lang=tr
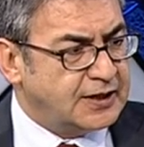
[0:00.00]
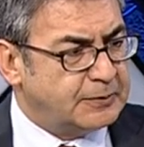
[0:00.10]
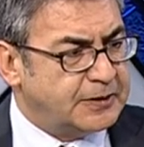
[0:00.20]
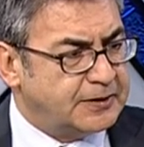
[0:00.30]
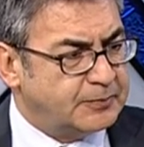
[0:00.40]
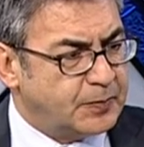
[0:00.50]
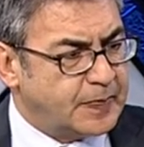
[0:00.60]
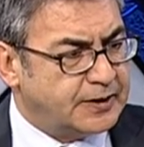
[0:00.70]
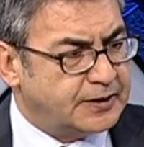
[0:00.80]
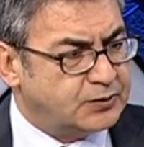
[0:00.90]
Ama
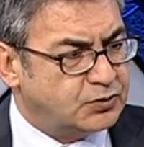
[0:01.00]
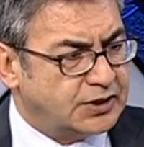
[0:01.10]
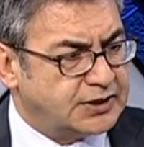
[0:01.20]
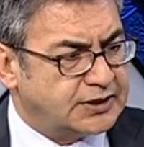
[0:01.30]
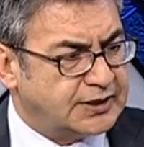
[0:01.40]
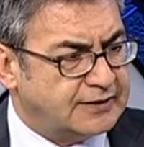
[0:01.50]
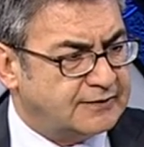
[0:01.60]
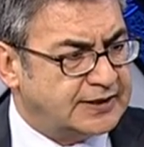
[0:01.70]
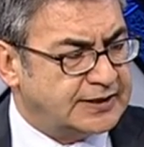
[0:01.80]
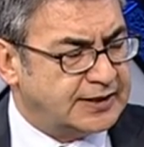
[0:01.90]
e, dün
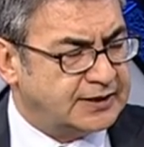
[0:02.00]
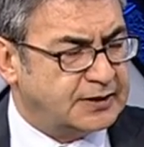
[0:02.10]
açıklanan veriler